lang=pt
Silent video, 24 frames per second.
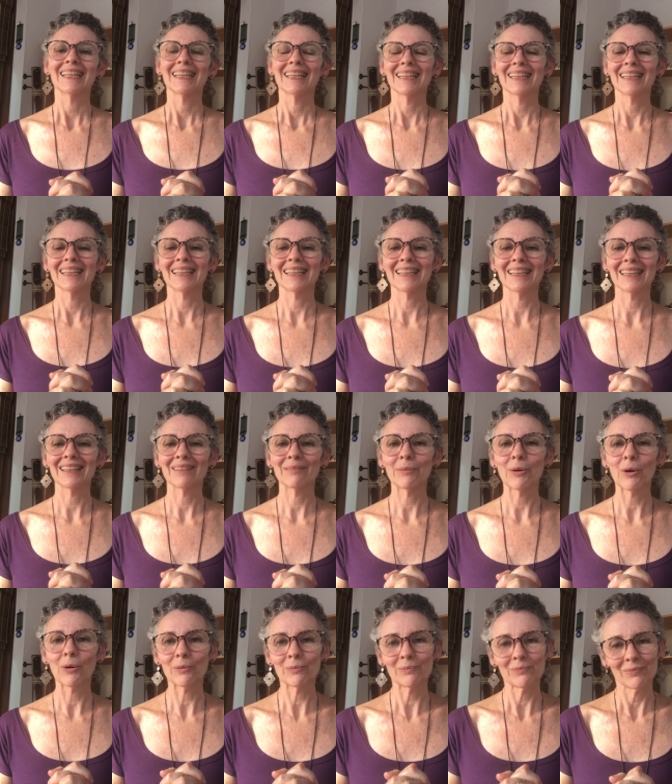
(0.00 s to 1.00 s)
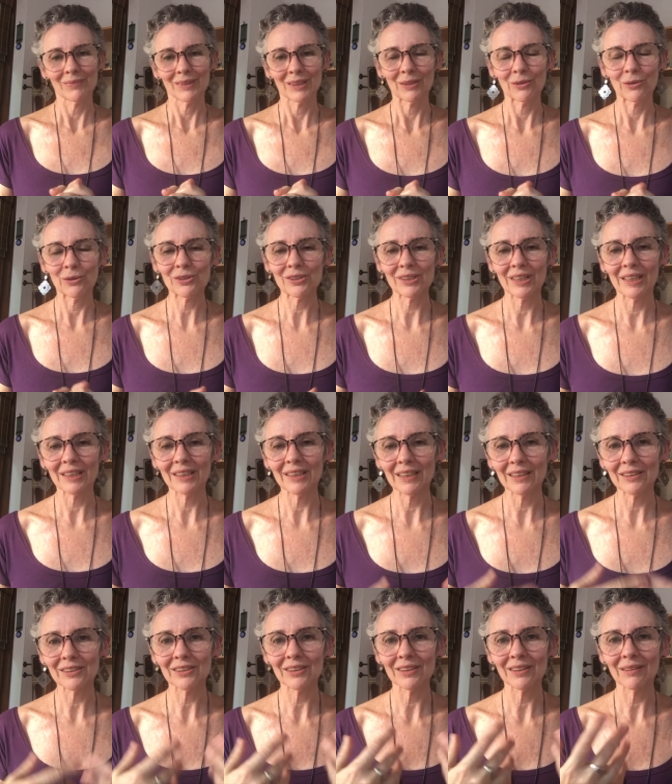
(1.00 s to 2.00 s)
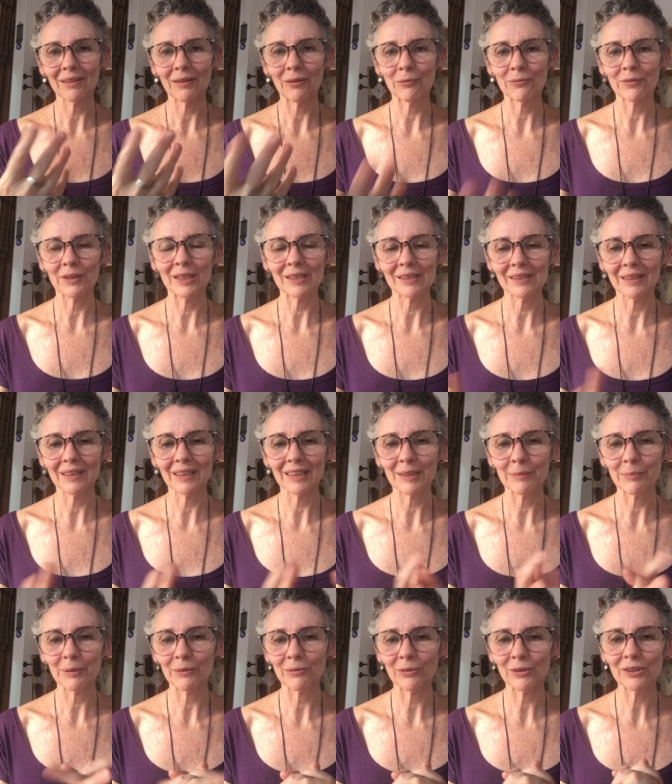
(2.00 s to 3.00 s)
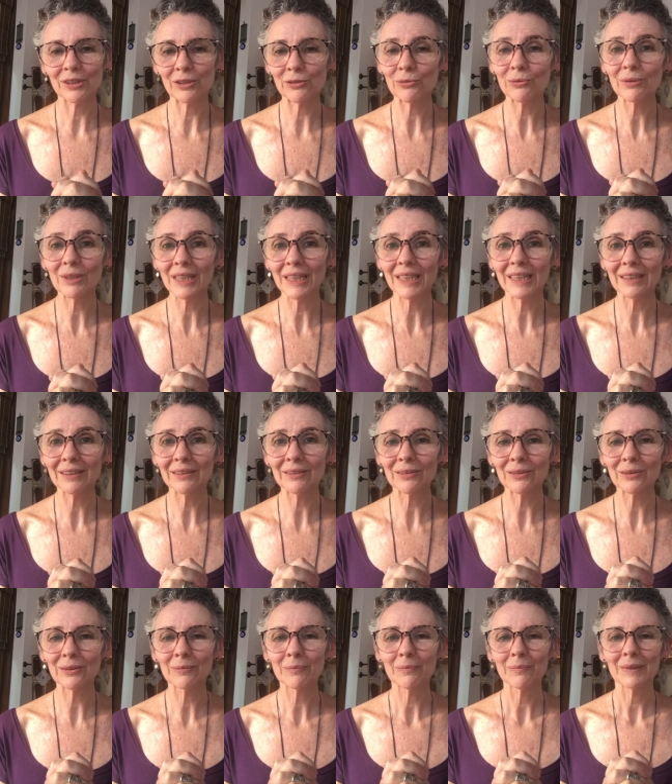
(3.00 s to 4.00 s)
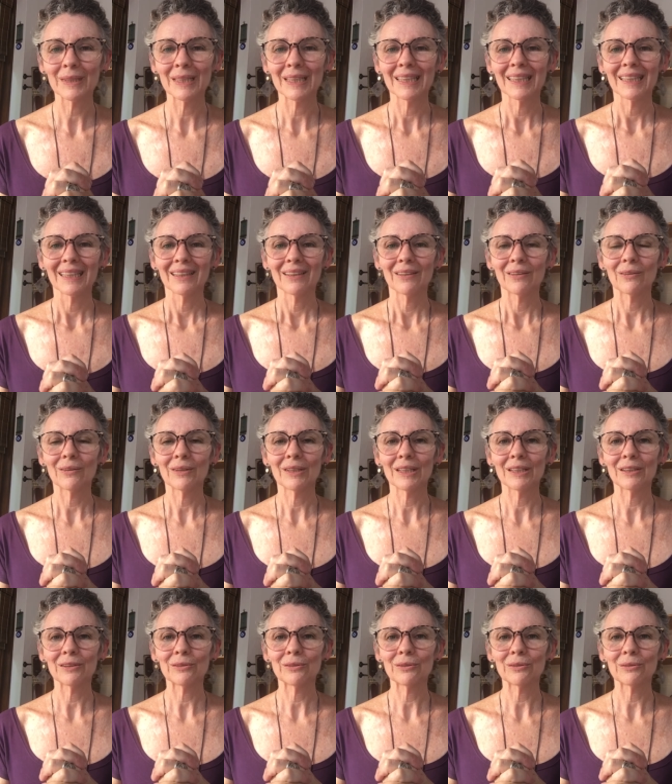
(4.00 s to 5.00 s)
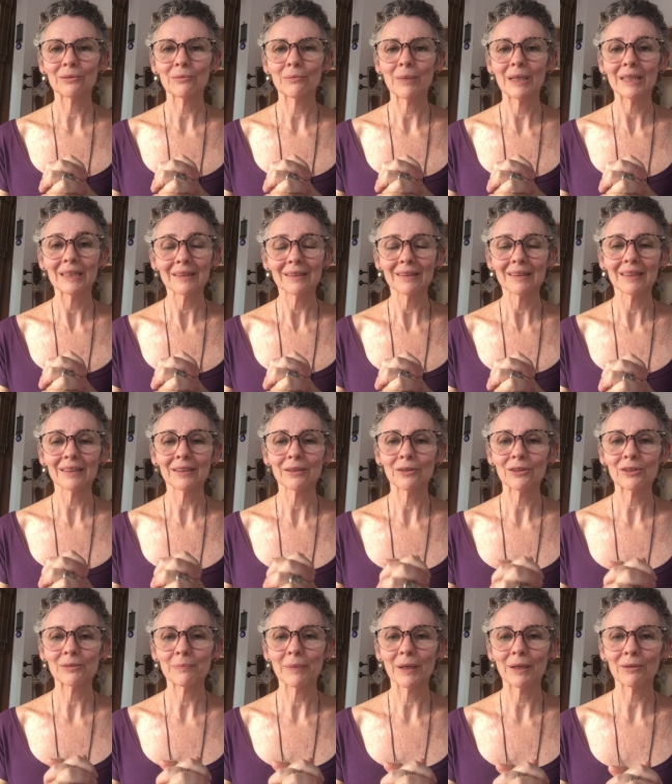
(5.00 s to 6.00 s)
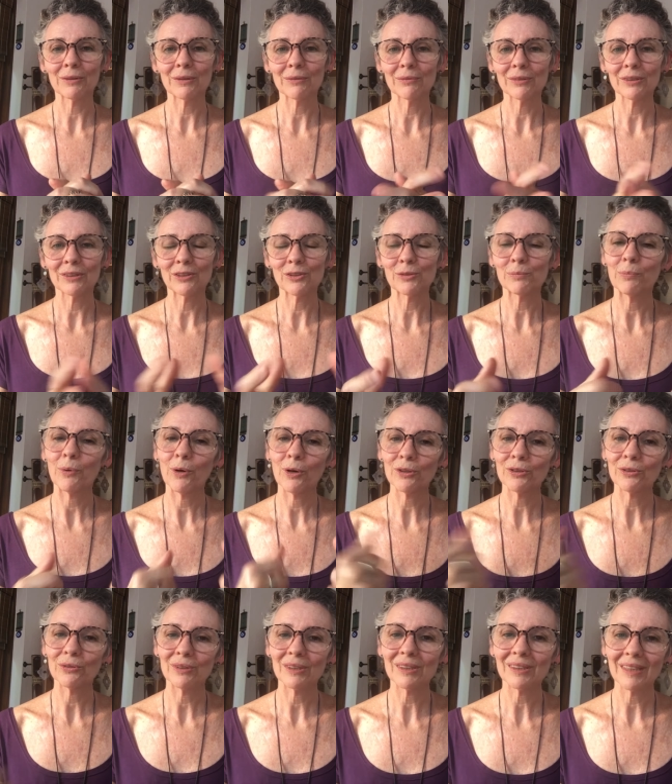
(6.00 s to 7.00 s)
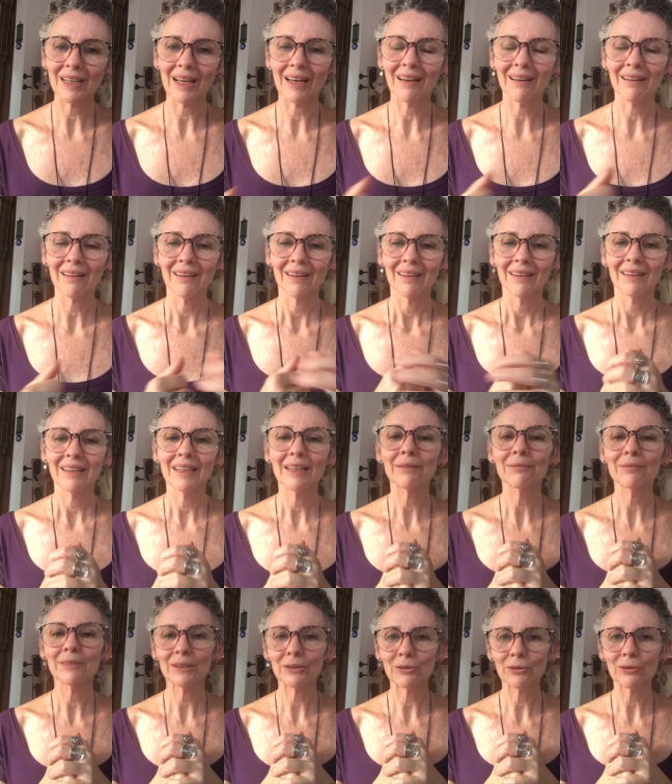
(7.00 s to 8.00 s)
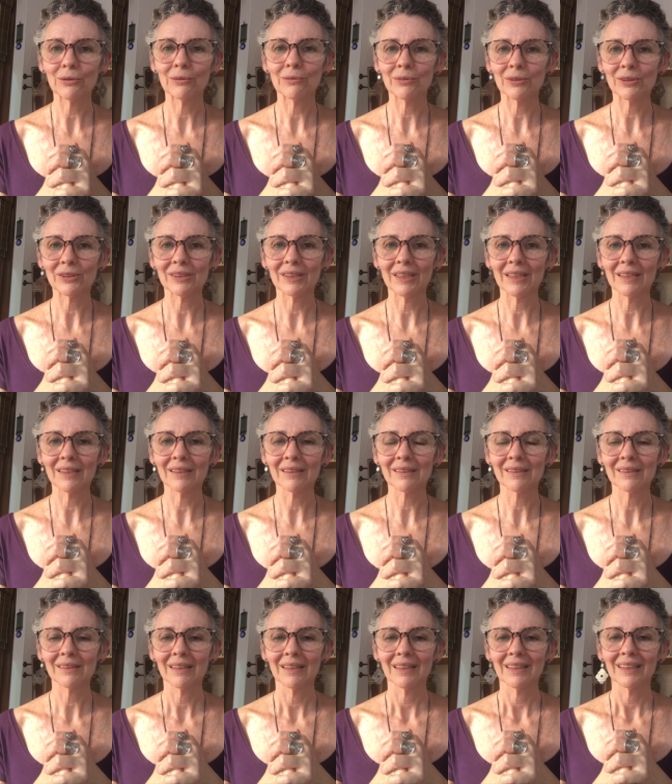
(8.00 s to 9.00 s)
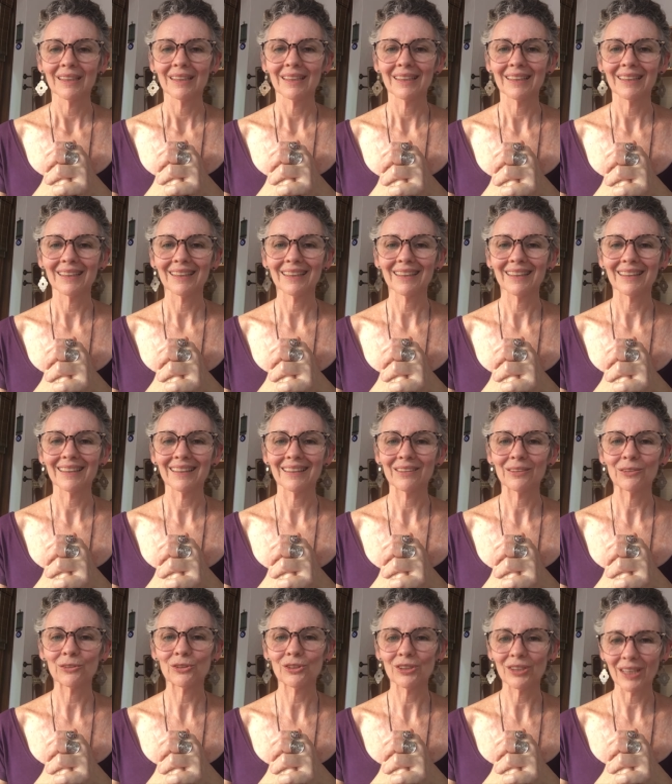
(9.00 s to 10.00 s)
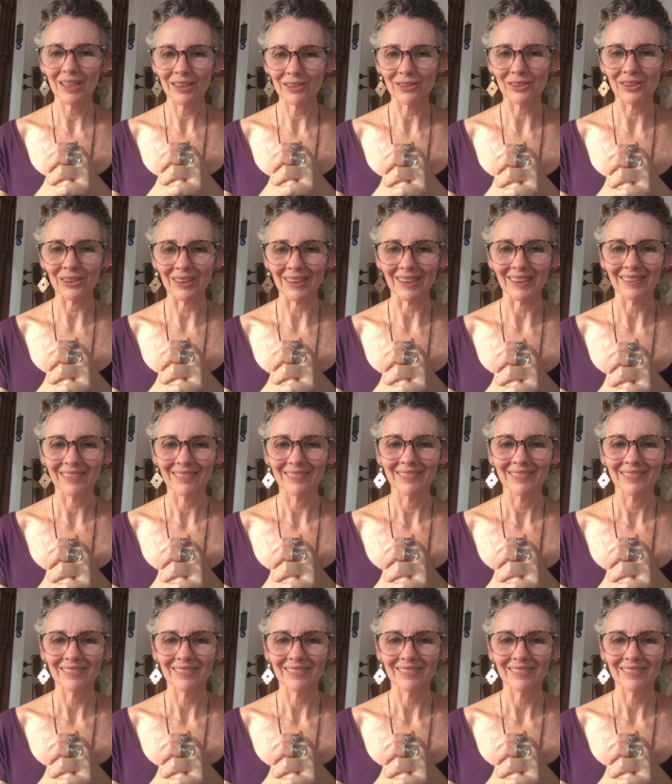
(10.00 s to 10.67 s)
É, bom, gostaria de oferecer aqui para vocês um canto, um canto, um mantra que eu espero que vocês possam estar levando com vocês é, no dia a dia.